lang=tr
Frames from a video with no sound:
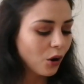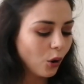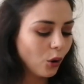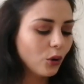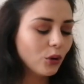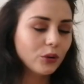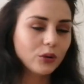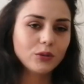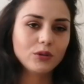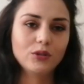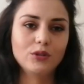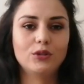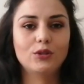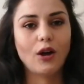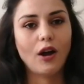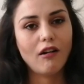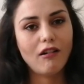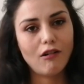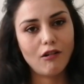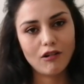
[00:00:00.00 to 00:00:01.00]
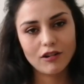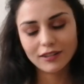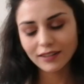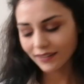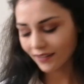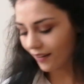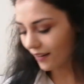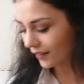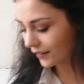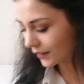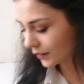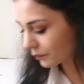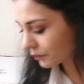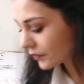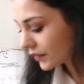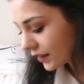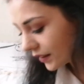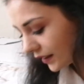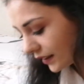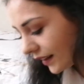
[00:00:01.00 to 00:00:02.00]
O ürünü de oradan
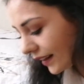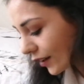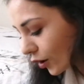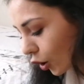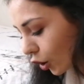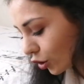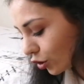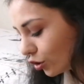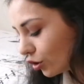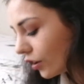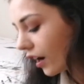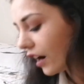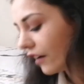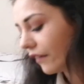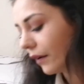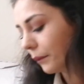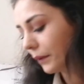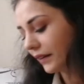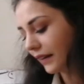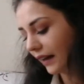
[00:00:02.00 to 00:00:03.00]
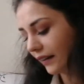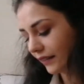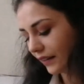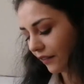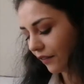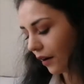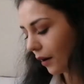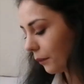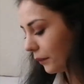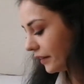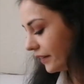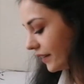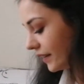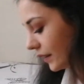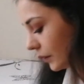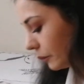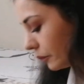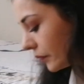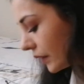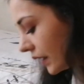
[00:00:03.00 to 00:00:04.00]
aldım. Yine Göktürk AVM'den devam
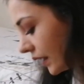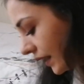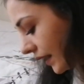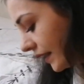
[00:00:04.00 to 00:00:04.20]
edelim.